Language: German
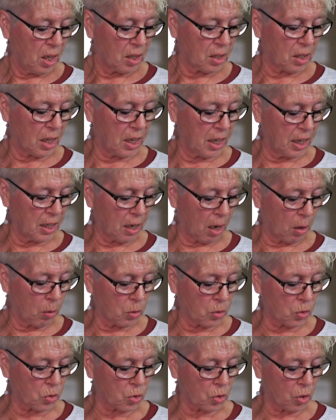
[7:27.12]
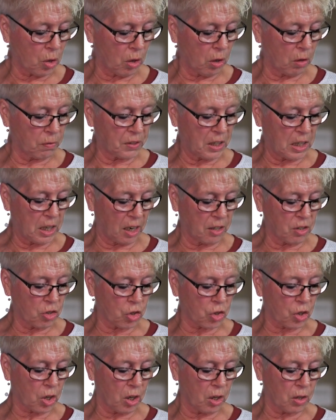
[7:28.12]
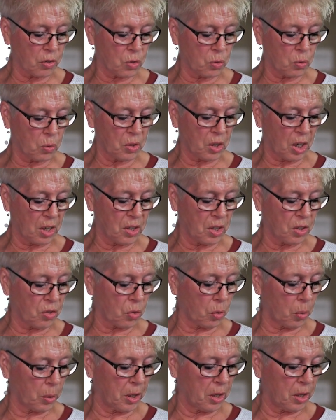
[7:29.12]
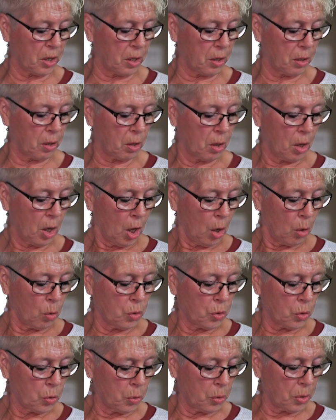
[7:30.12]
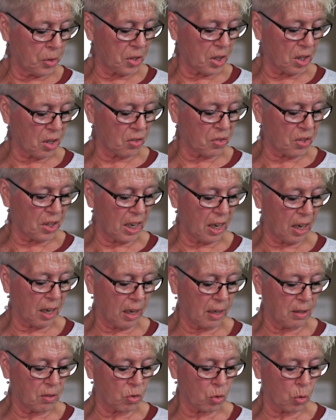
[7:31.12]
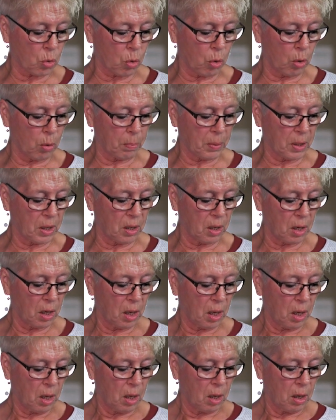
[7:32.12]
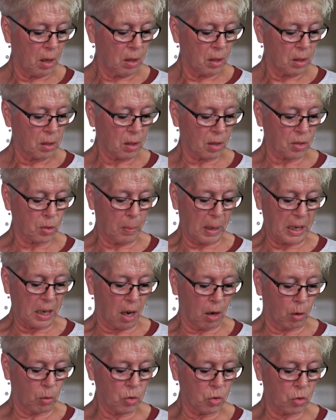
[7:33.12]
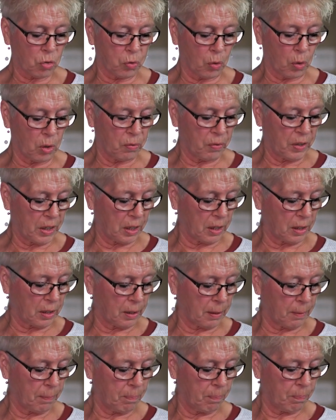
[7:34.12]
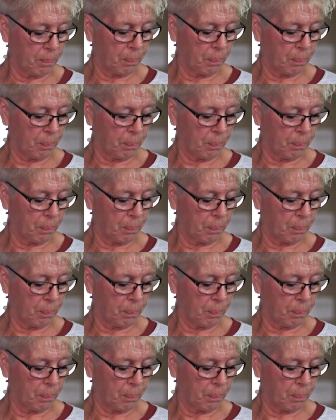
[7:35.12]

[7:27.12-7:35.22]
Geh hinaus auf die Landstraßen und an die Zäune und nötige sie hereinzukommen, dass mein Haus voll werde.